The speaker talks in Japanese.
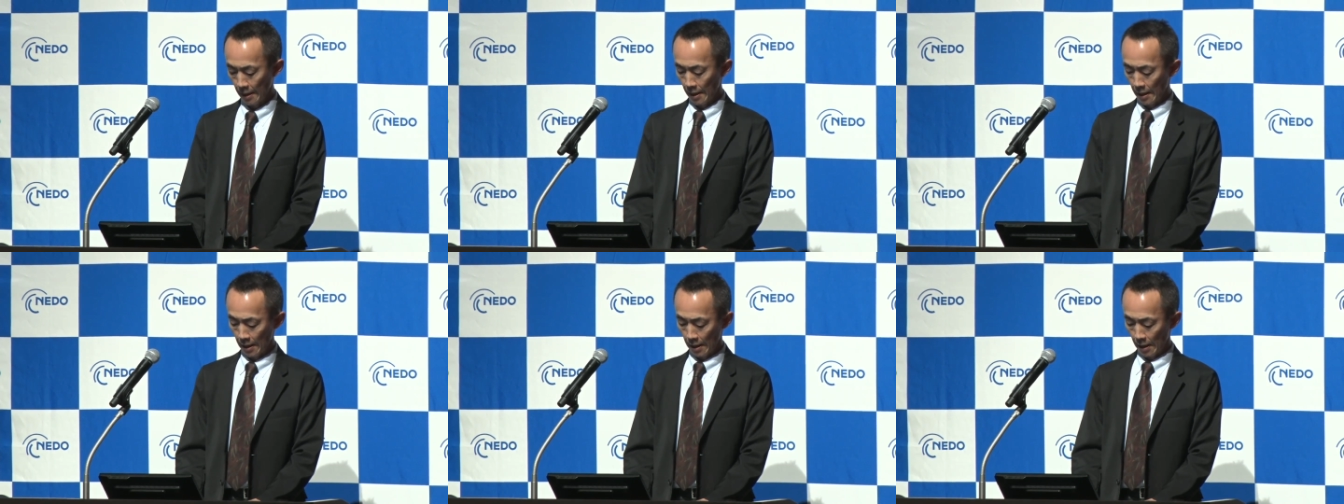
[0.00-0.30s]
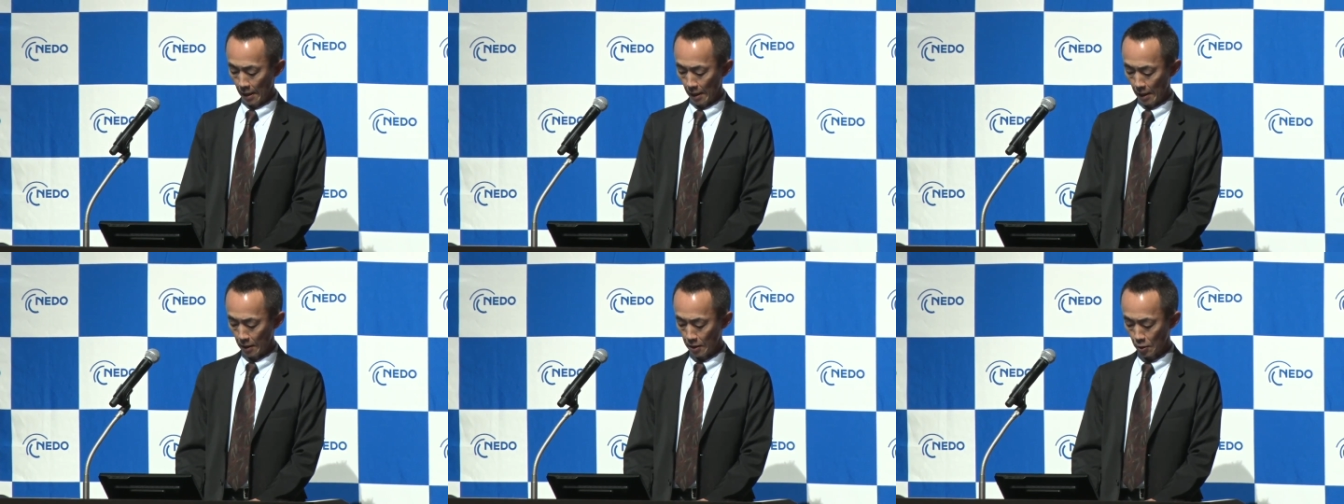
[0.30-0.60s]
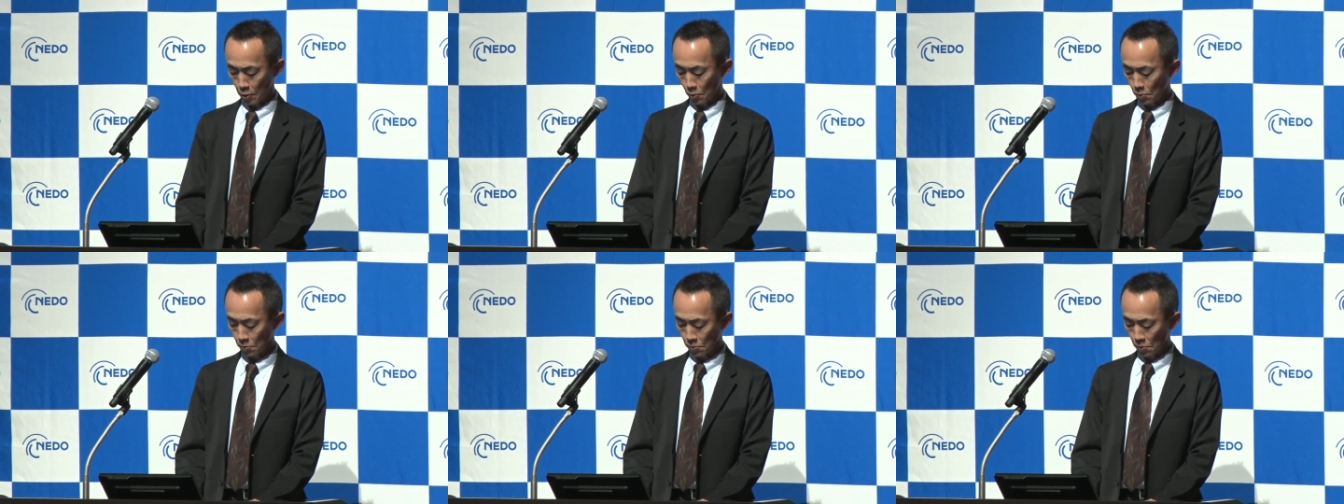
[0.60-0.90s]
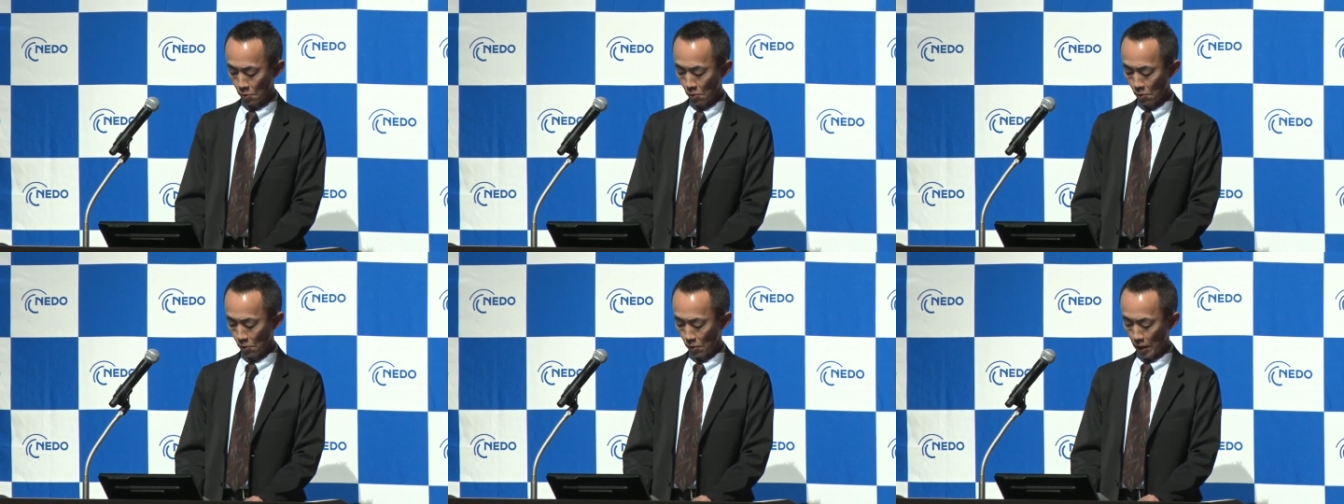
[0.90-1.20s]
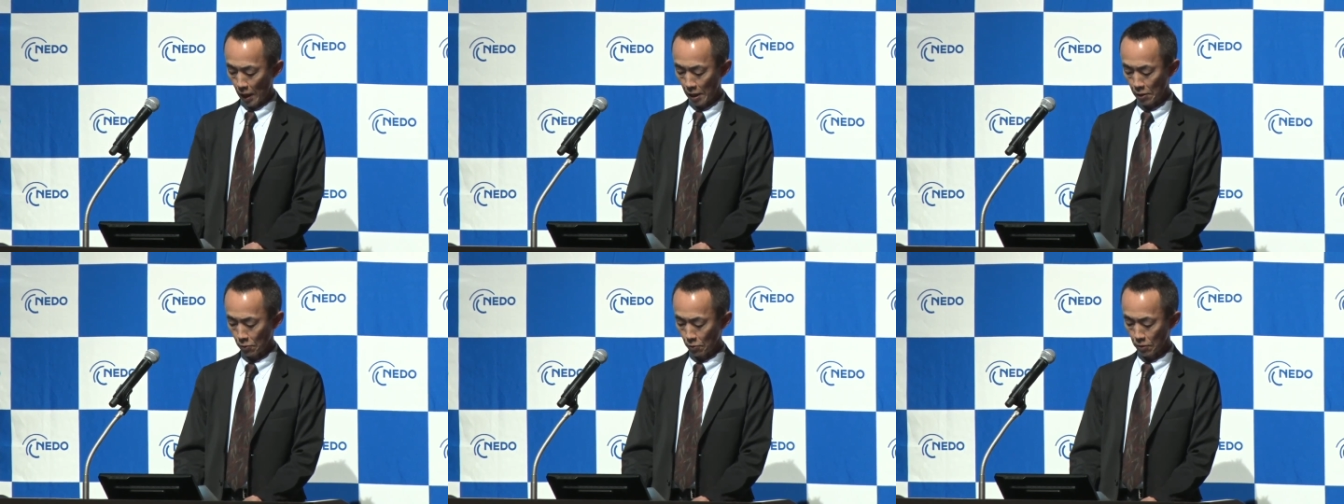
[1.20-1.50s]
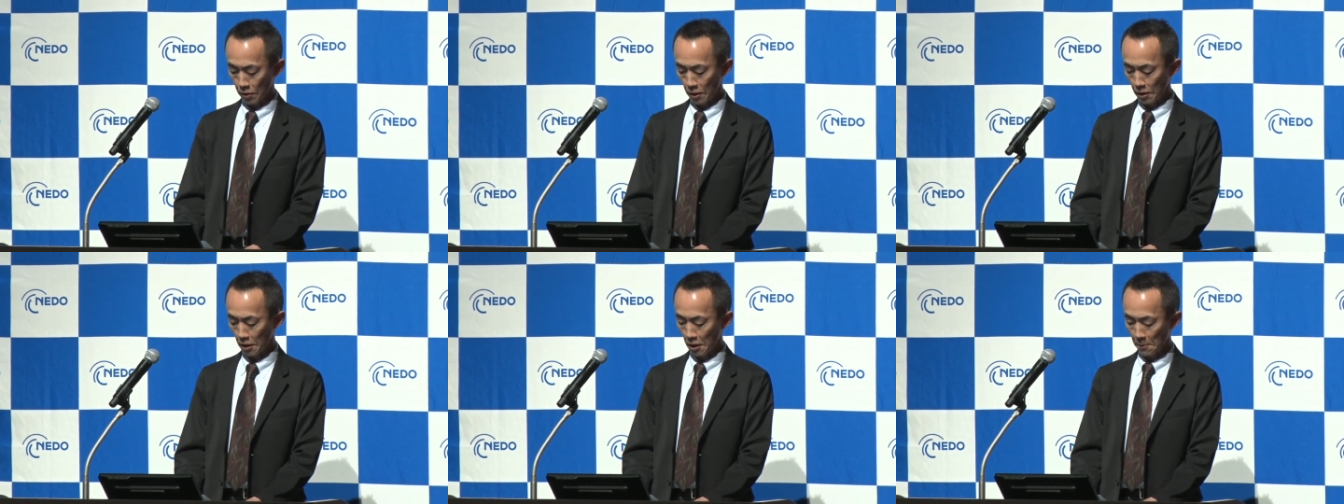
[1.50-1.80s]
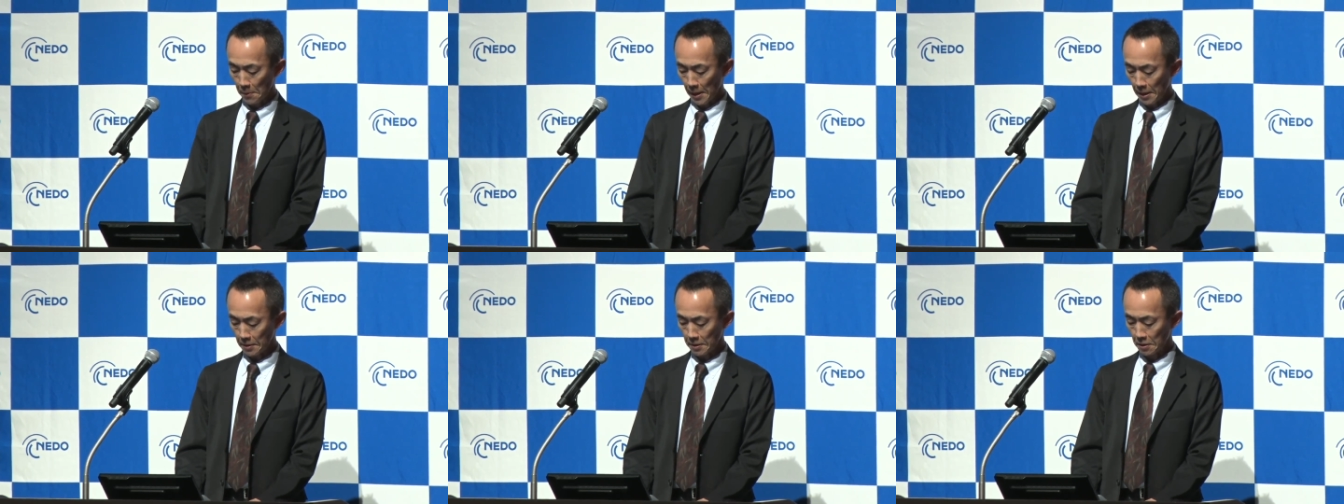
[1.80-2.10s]
えー、既存の アイオーティー
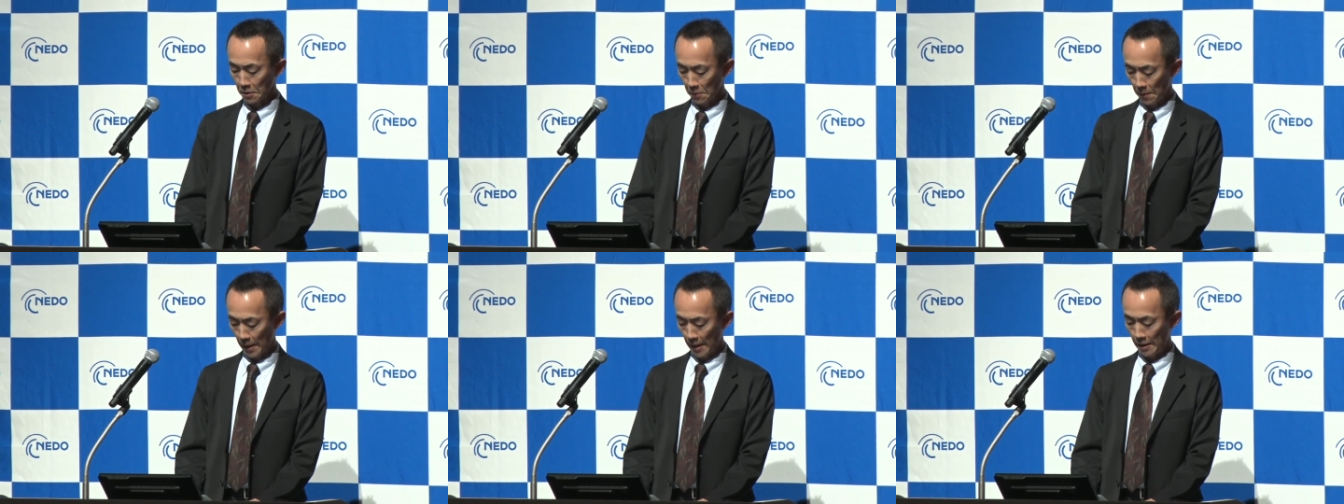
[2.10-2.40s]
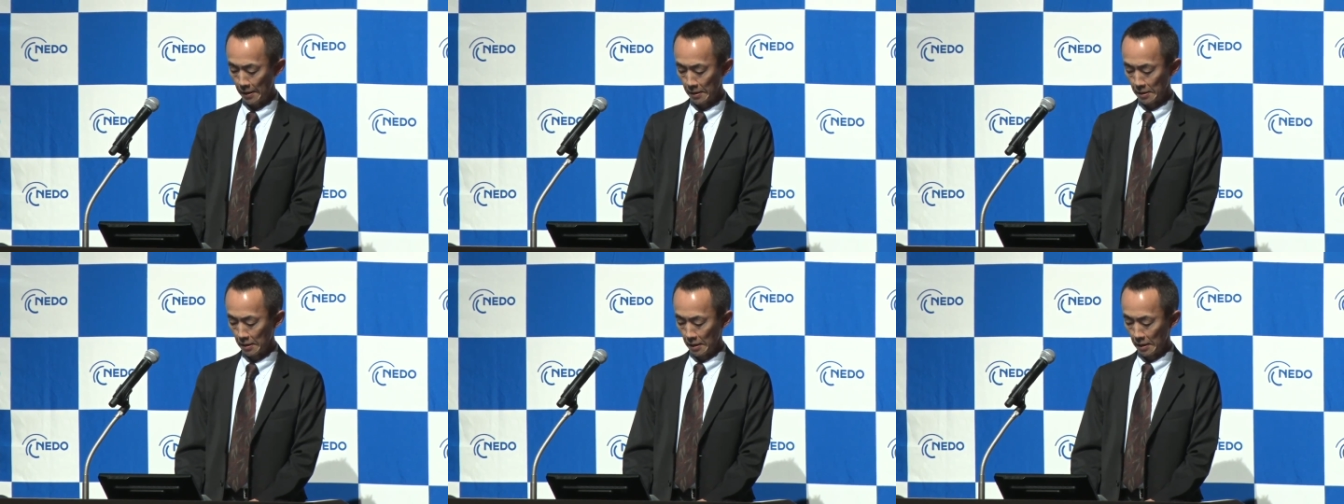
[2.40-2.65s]
デバイスでは、